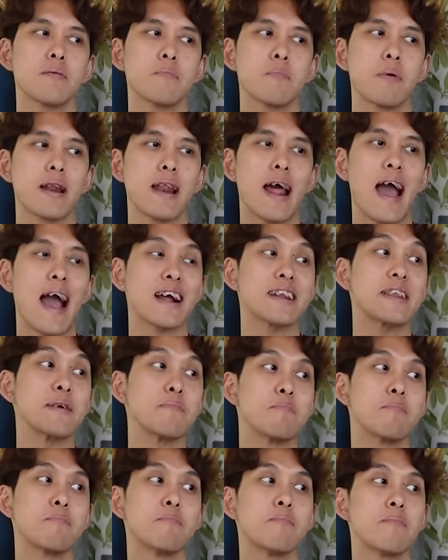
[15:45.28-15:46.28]
เหมือนหักดิ
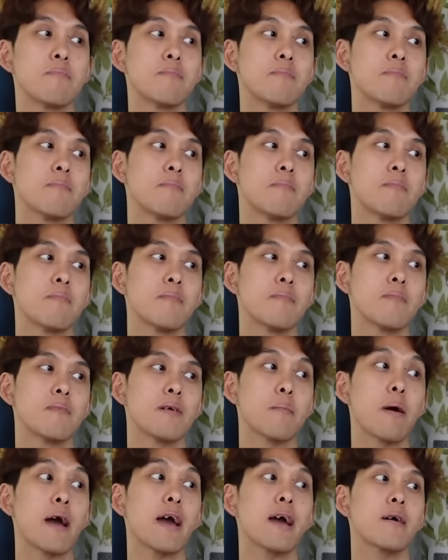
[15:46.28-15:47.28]
บไม่แปลก
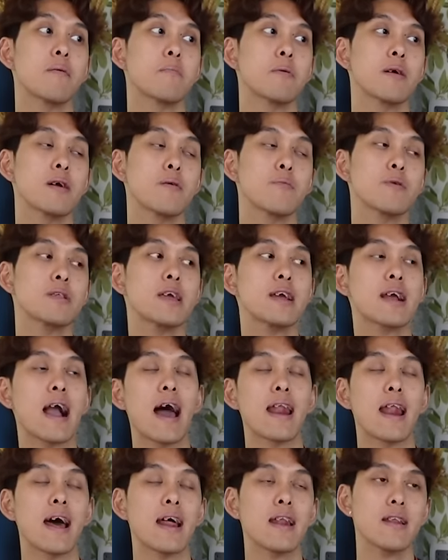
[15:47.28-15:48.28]
ใช่ไหมใช่คือวิธี
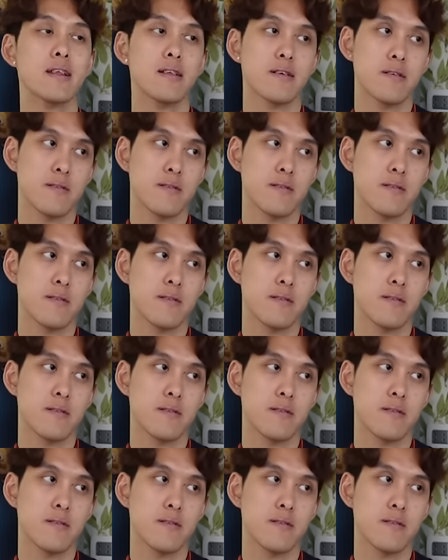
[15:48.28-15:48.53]
การนั้น